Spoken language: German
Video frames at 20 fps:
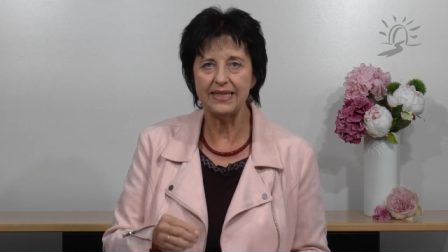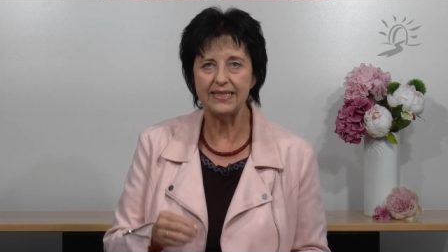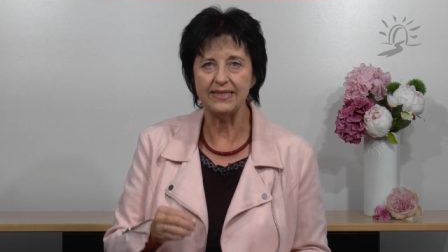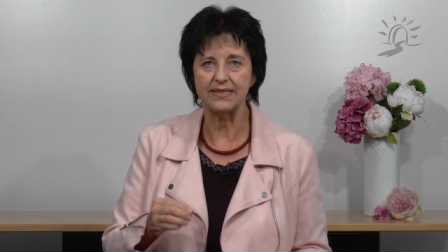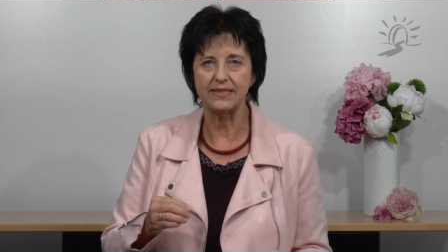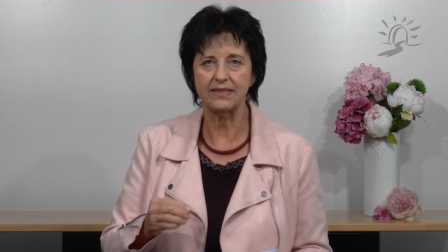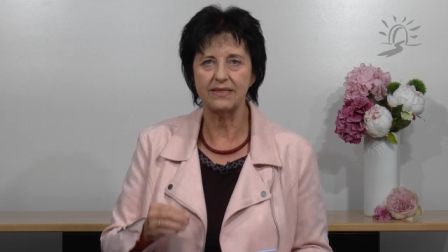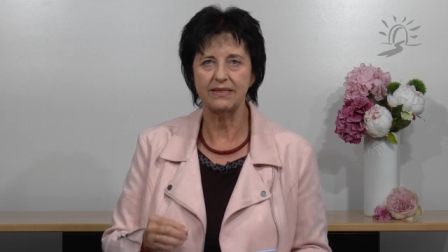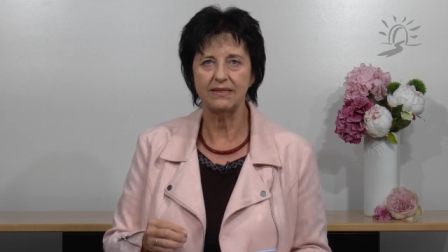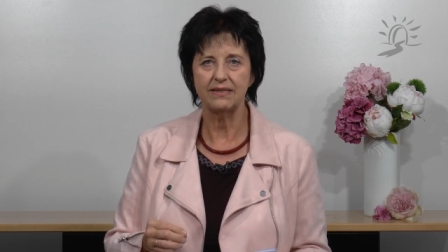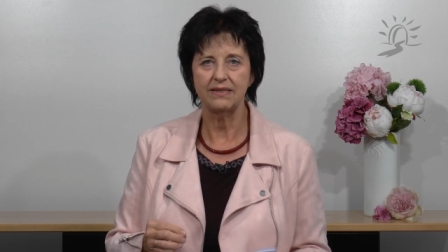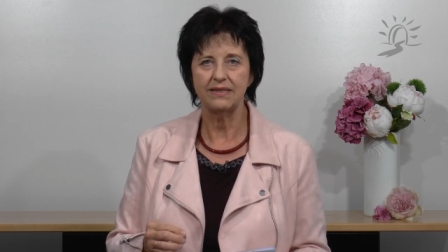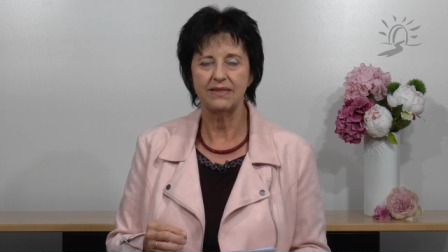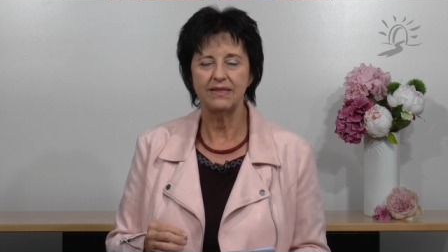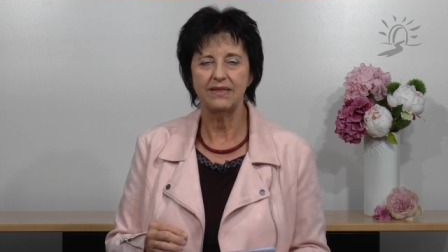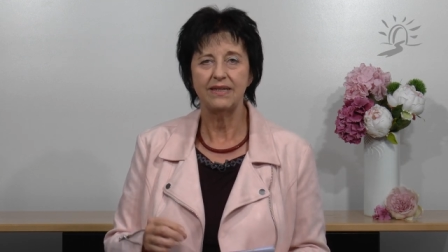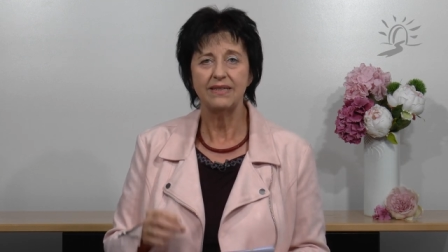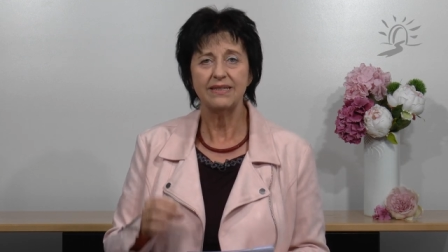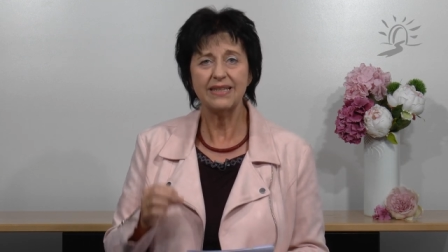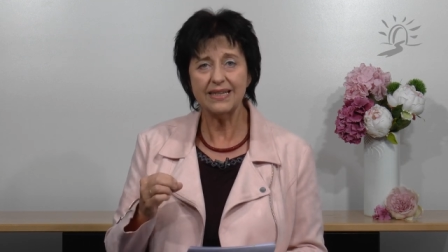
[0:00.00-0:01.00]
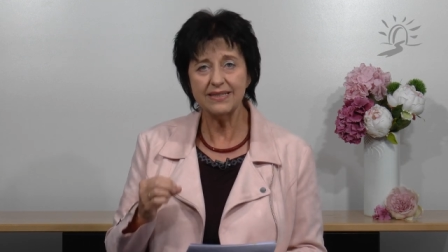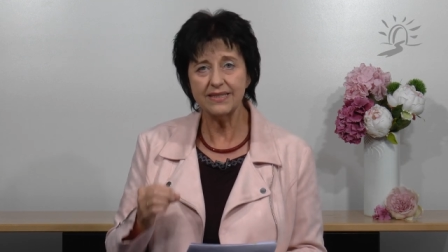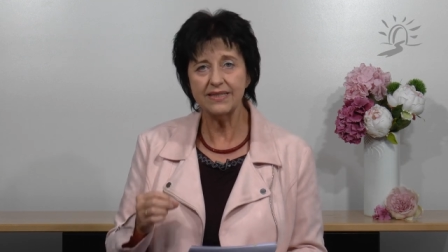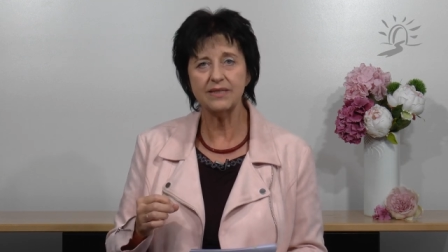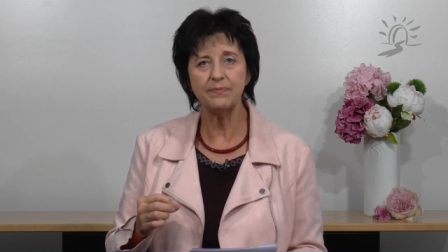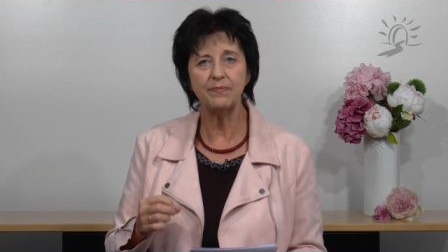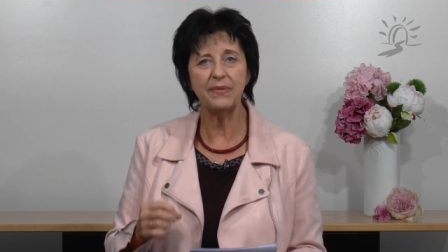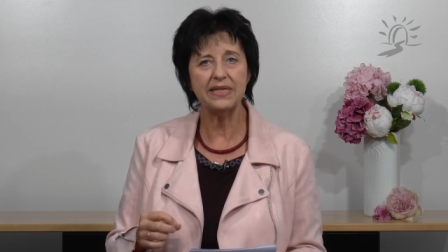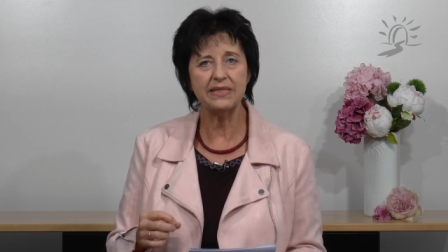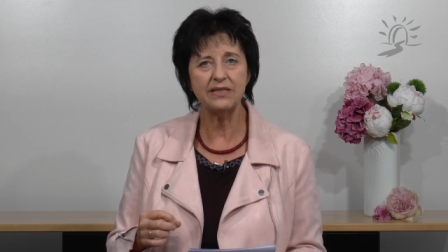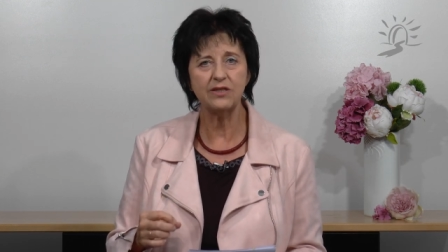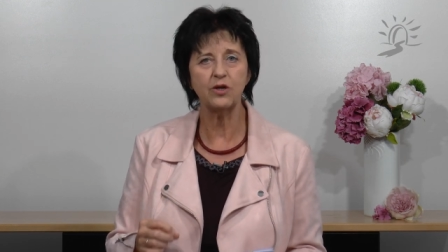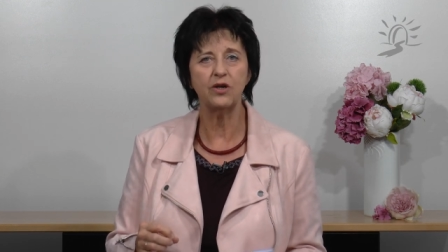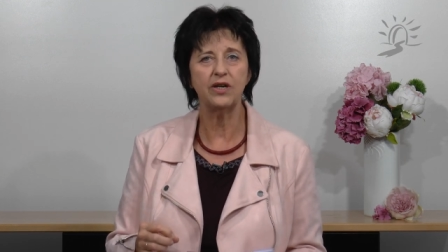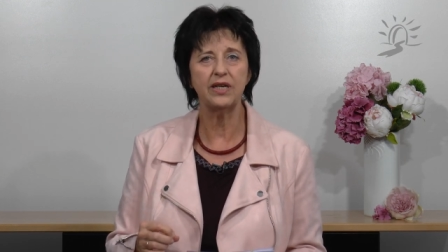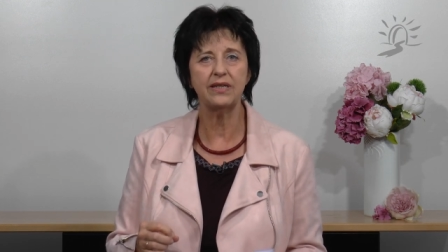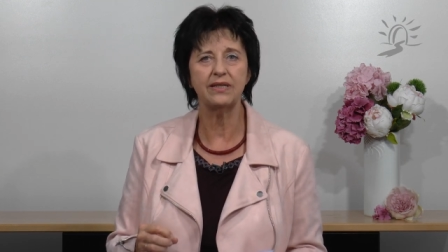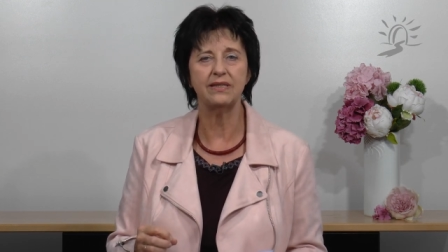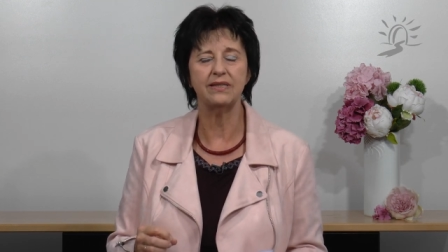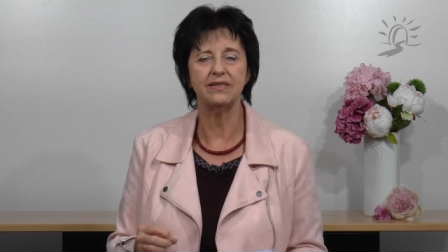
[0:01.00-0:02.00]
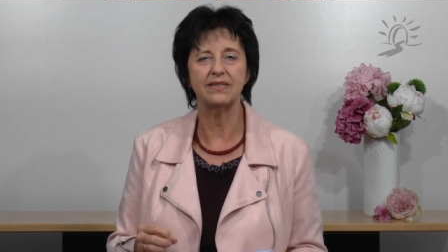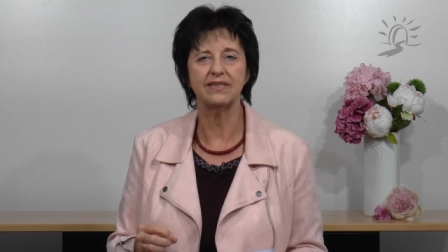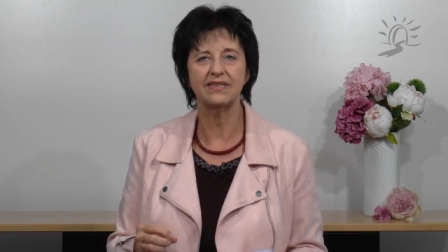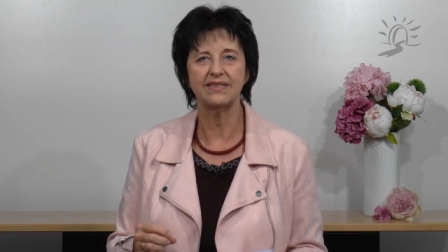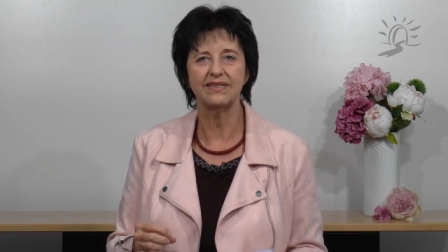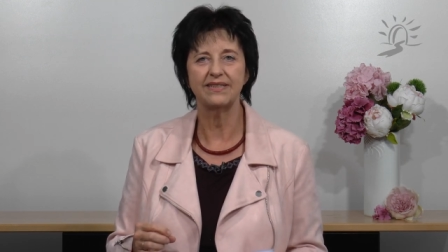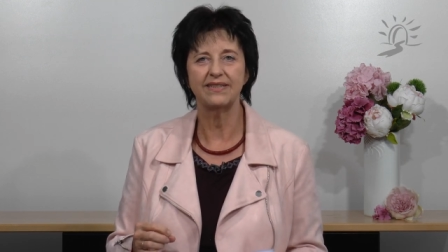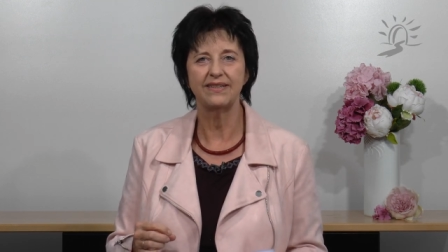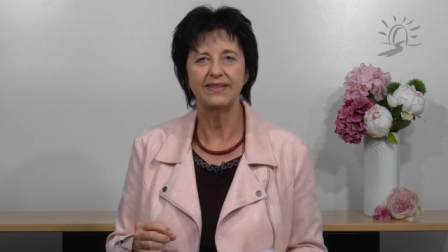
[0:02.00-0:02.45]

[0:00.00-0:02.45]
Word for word: ist. Das ist mein Zeugnis.